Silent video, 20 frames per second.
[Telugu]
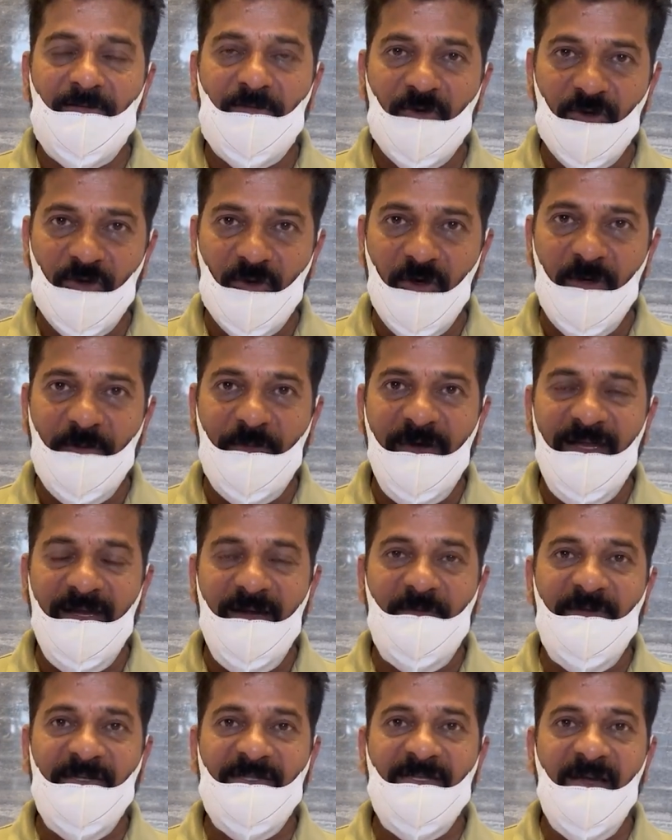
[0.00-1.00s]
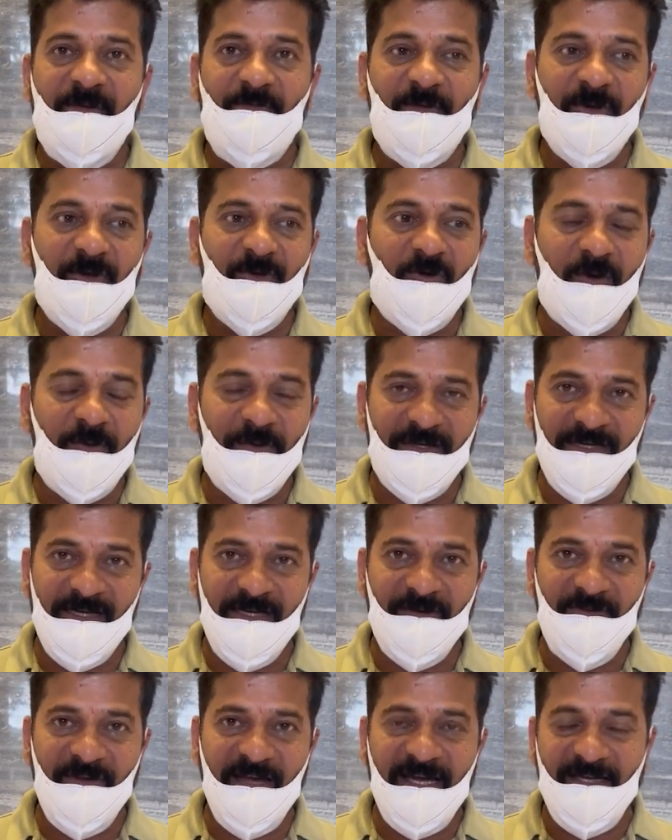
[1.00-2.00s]
మునుగోడు పార్లమెంట్ సభ్యులు
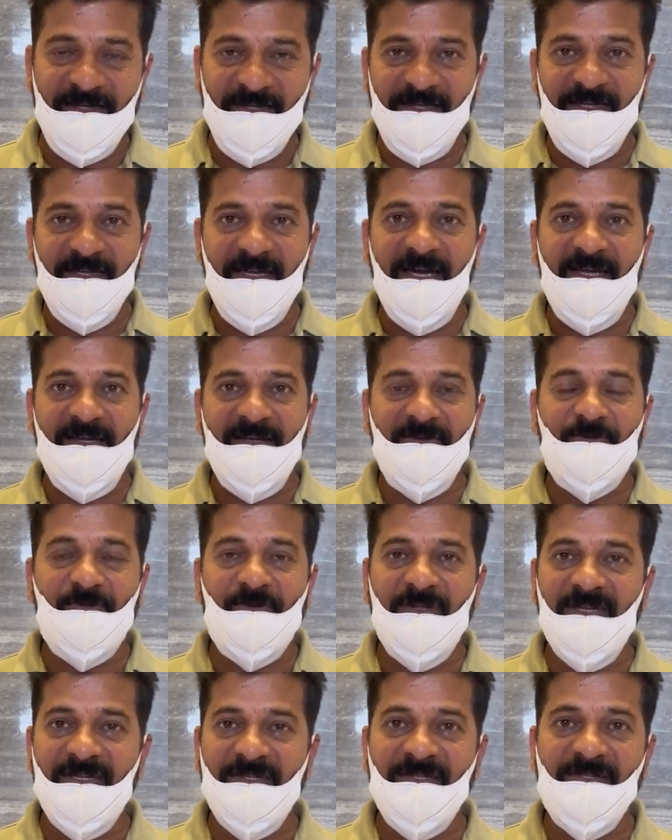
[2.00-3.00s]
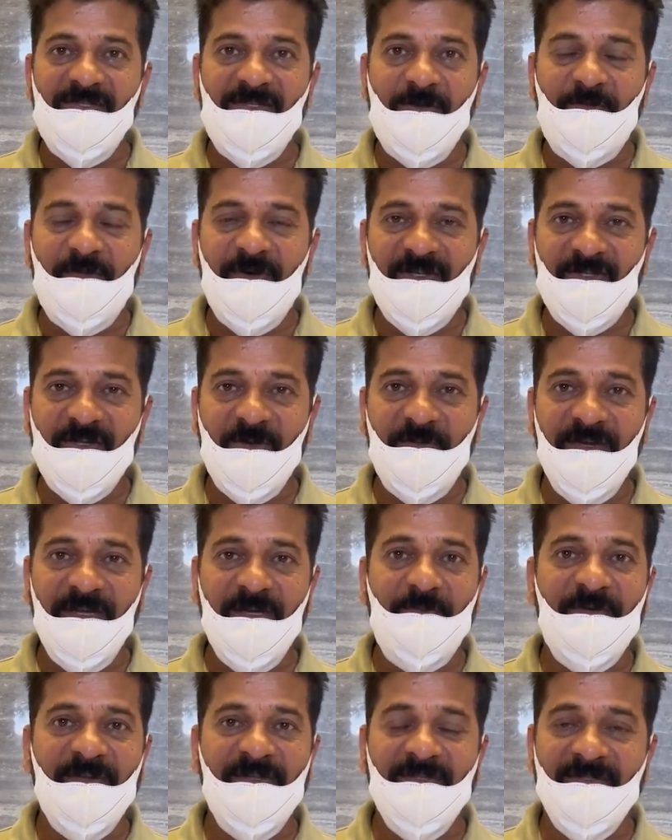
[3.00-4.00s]
కోమటిరెడ్డి వెంకటరెడ్డి గారిని ఉద్దేశించి
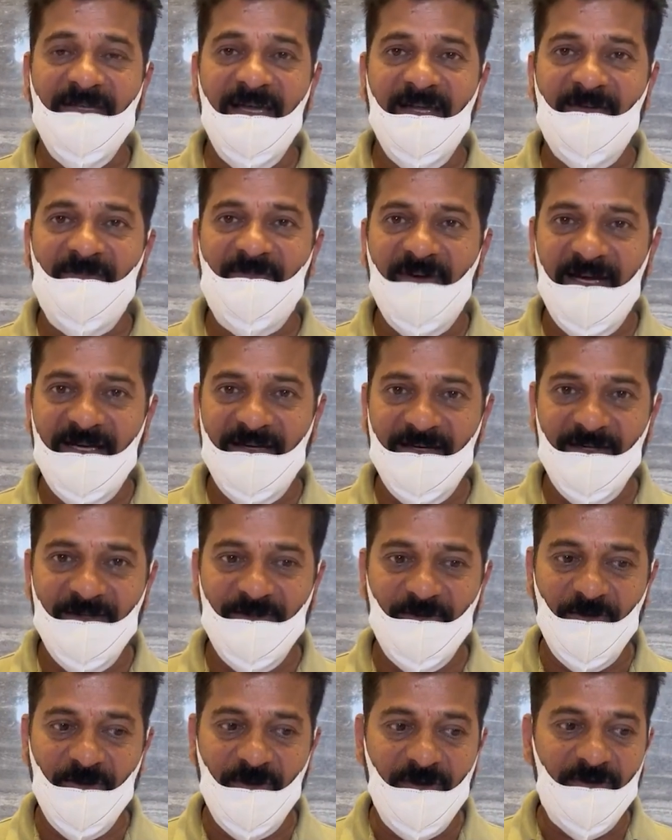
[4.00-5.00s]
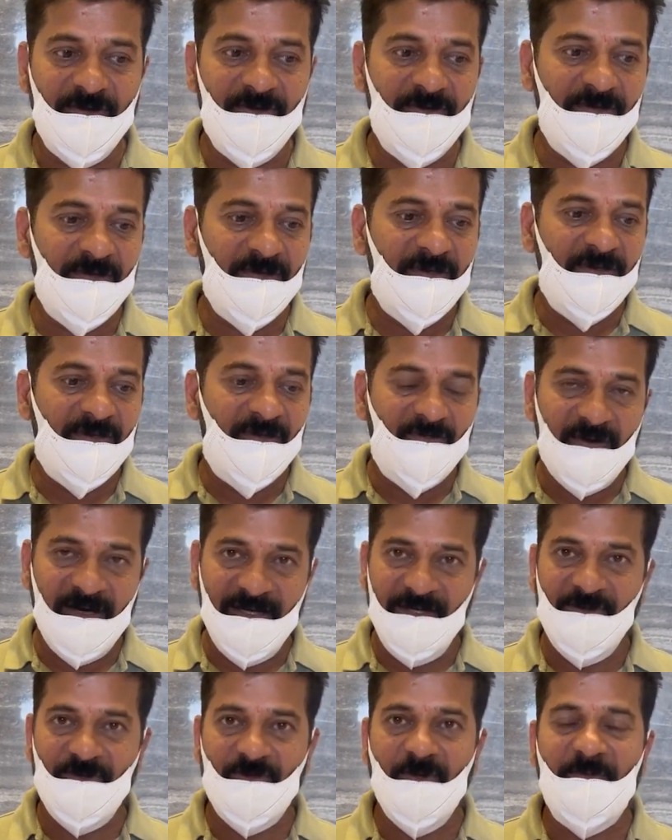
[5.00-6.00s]
పరుషమైన పదజాలం వాడడంతో
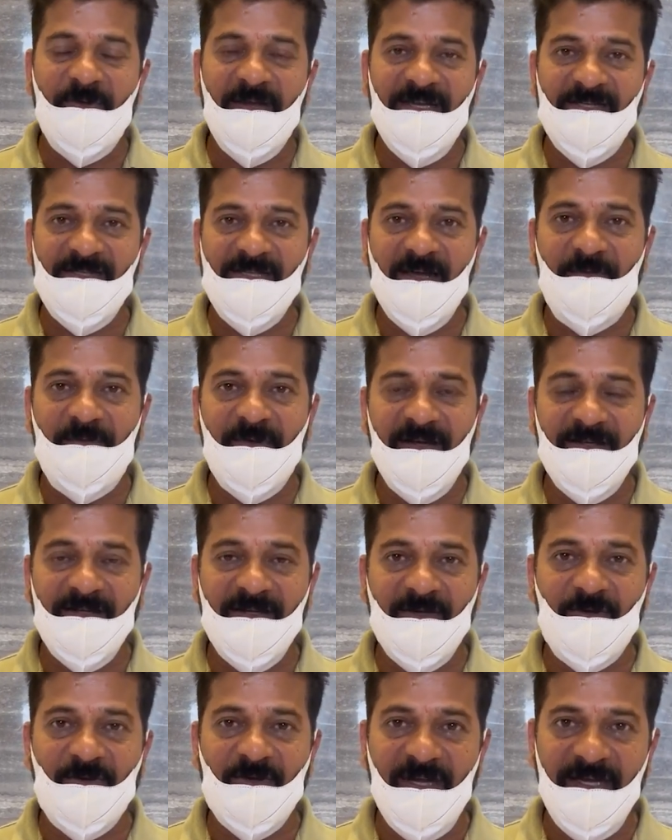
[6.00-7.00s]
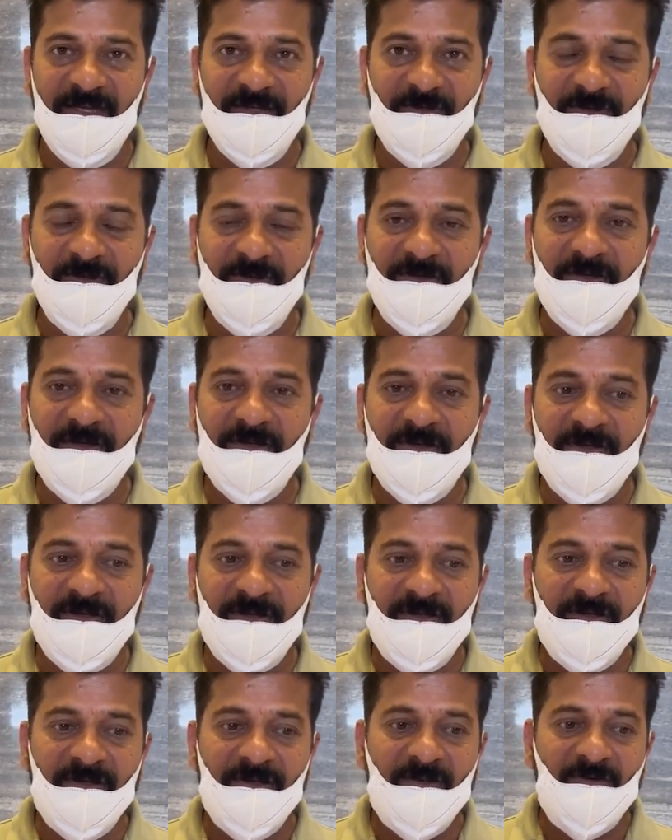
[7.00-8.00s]
వారు ఎంతో మనస్తాపానికి గురైనరు
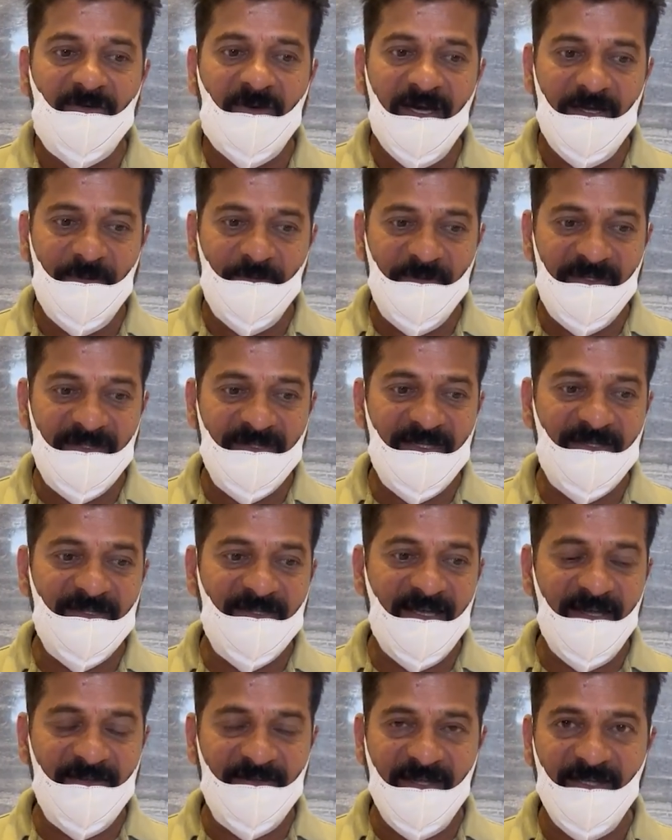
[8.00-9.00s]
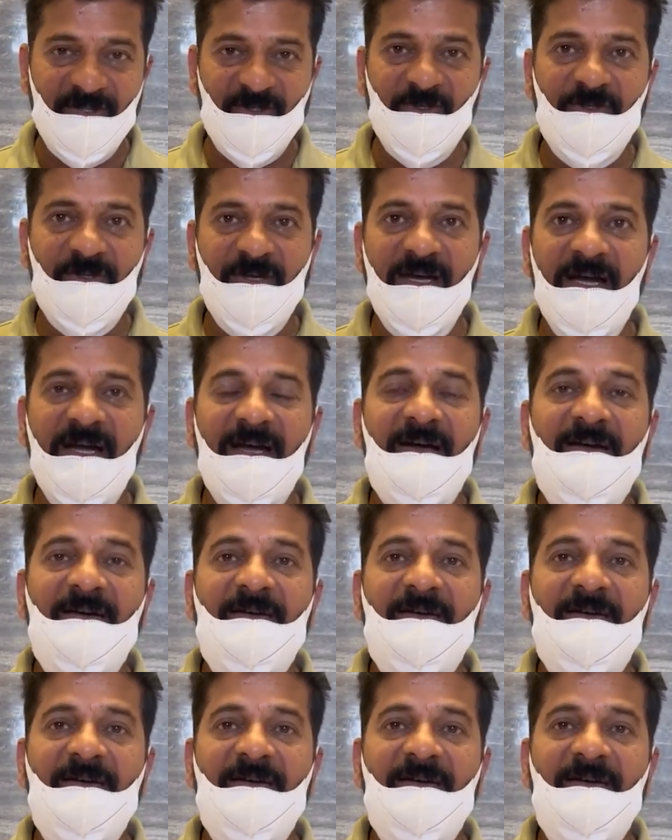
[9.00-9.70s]
వారు పీసీసీ అధ్యక్షుడిగా